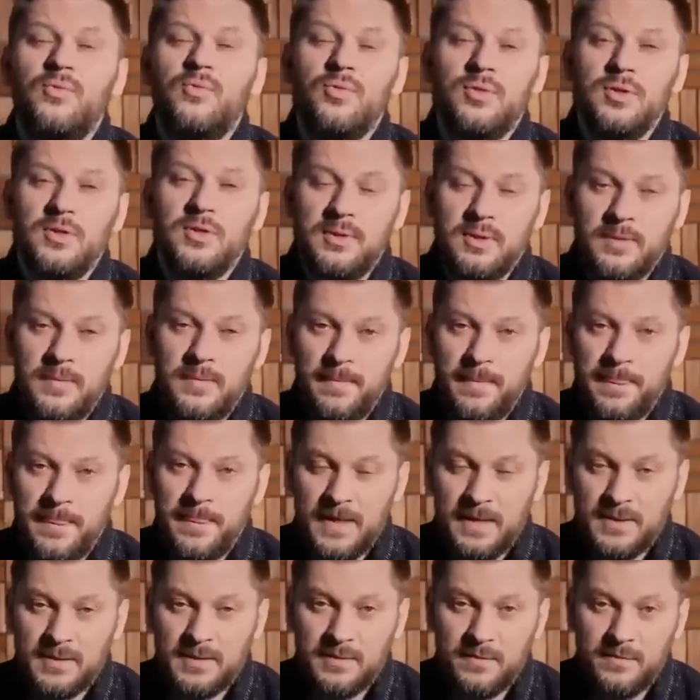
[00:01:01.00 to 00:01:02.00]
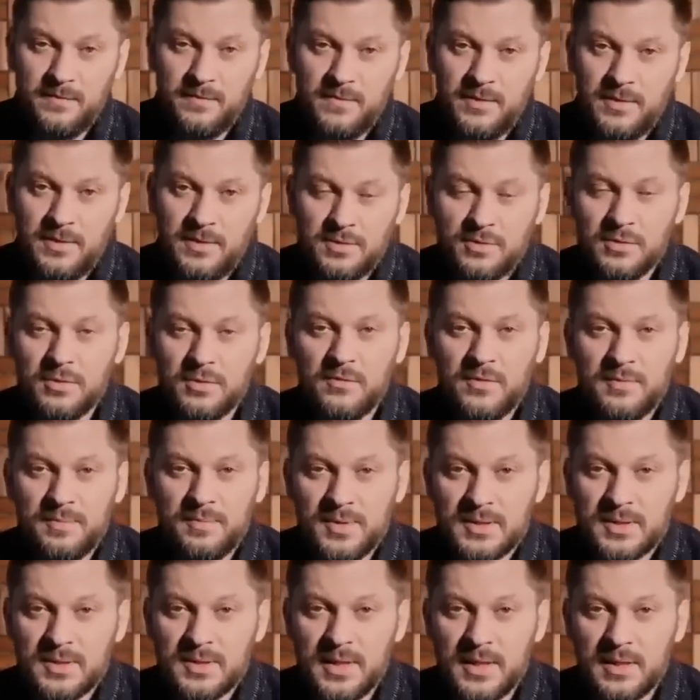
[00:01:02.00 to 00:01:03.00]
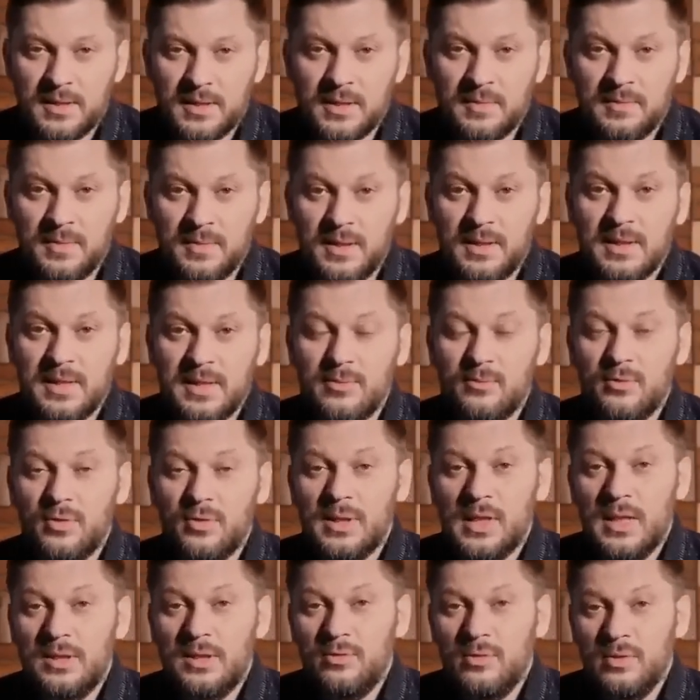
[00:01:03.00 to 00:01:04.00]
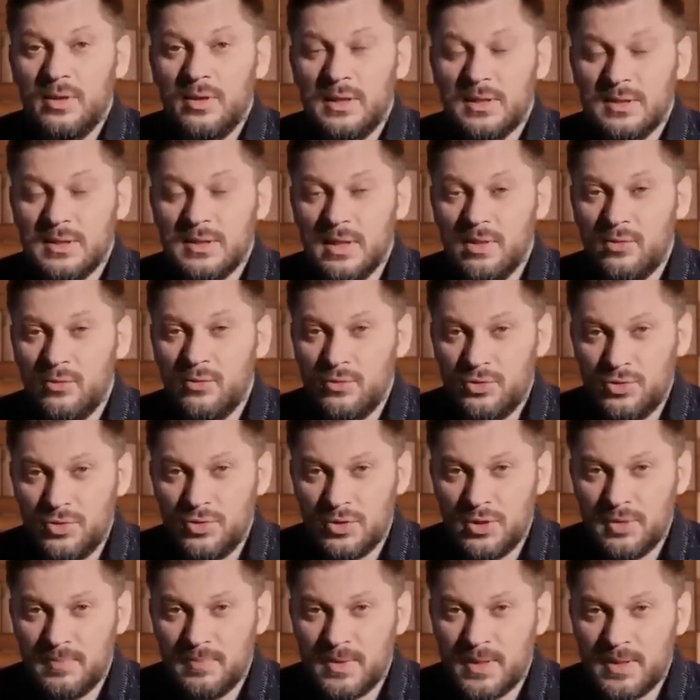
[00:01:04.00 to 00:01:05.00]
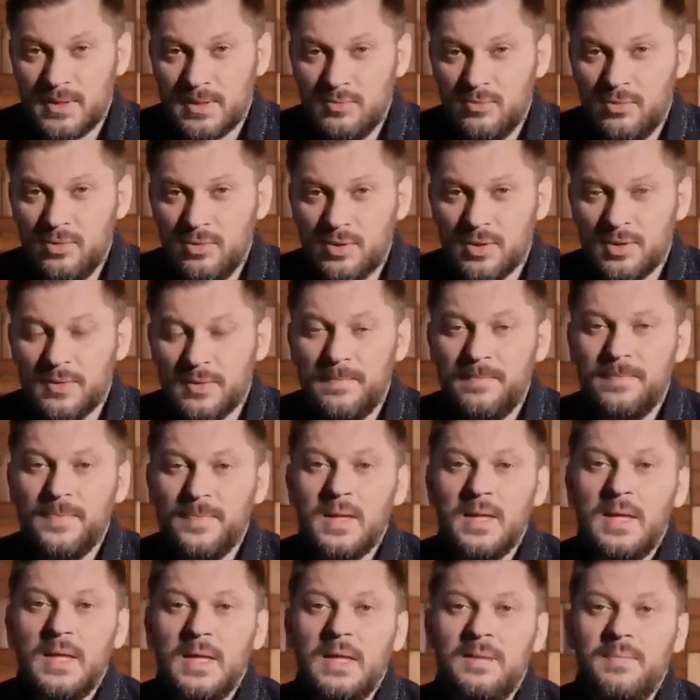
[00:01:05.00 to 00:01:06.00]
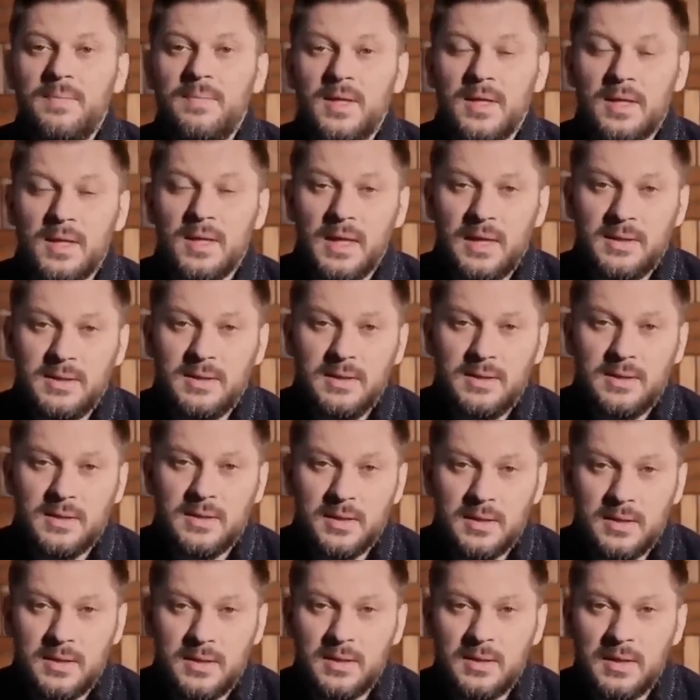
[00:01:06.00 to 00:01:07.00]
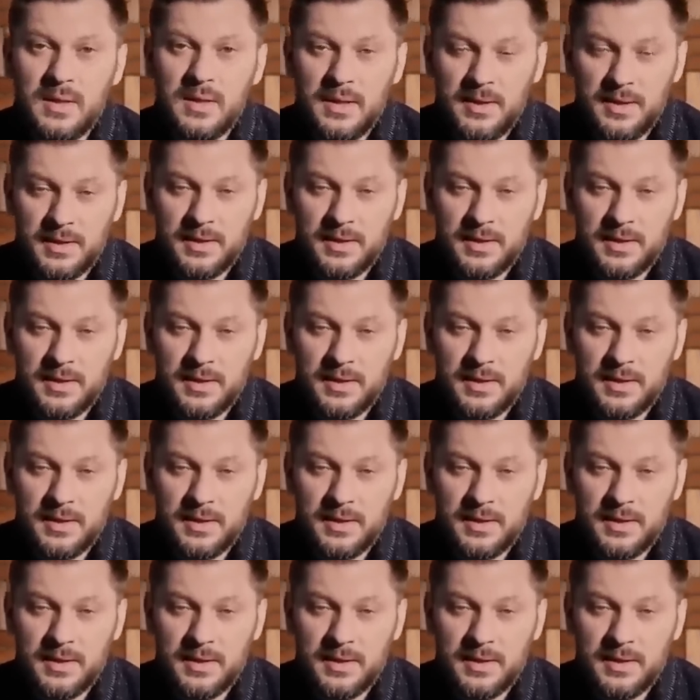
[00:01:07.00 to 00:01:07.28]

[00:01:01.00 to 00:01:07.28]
под этим видео в описании, поэтому как только закончите просмотр, переходите и